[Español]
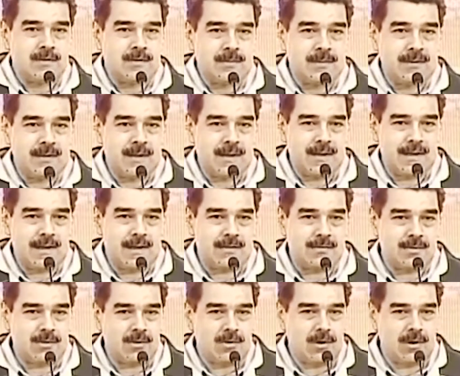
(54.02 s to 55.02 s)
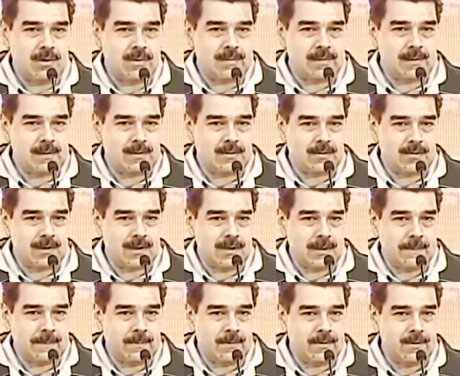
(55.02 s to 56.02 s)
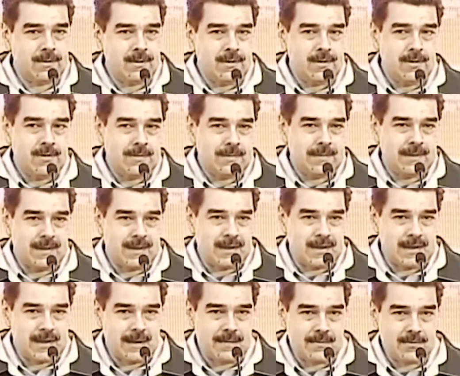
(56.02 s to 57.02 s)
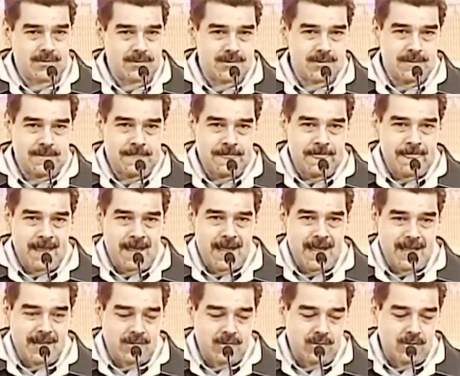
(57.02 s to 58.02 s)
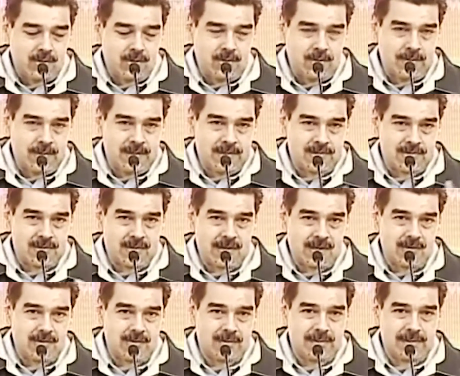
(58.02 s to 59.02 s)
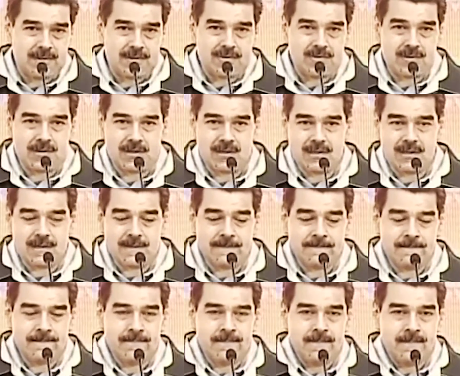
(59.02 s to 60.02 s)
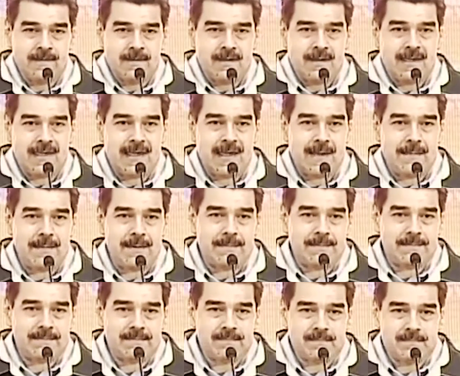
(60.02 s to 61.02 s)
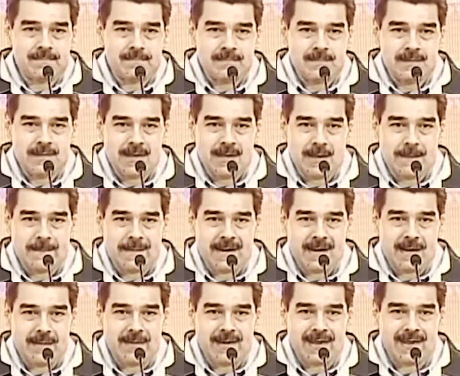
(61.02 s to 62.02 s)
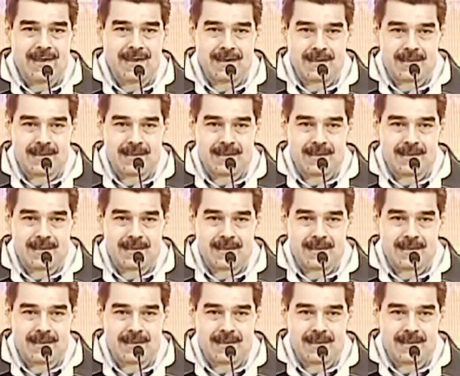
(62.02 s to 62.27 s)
Y homenajeando a Luis Alberto Crespo, homenajeamos a todos los venezolanos y venezolanas que aman la palabra